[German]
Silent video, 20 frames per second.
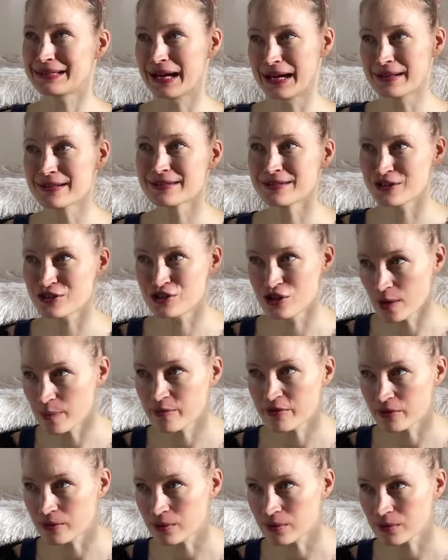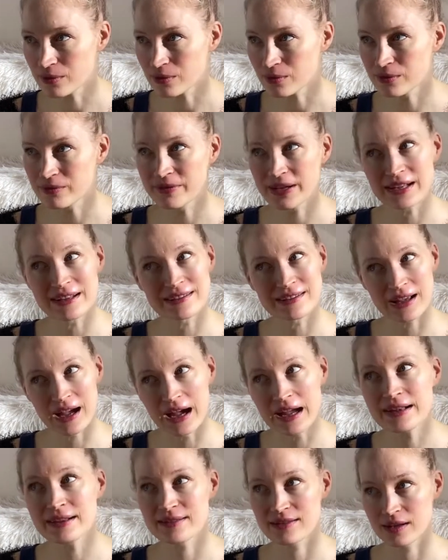die ganze Schöpfung. Und wenn es
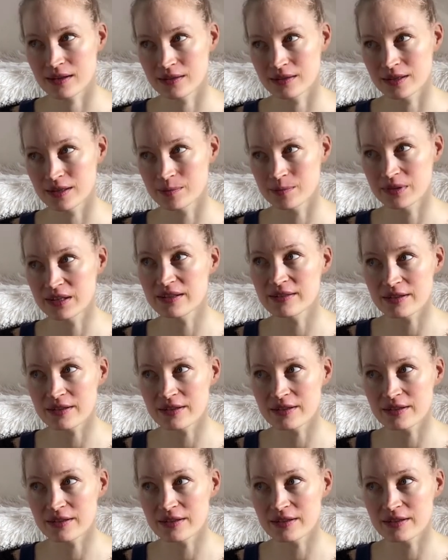eine Sache gibt,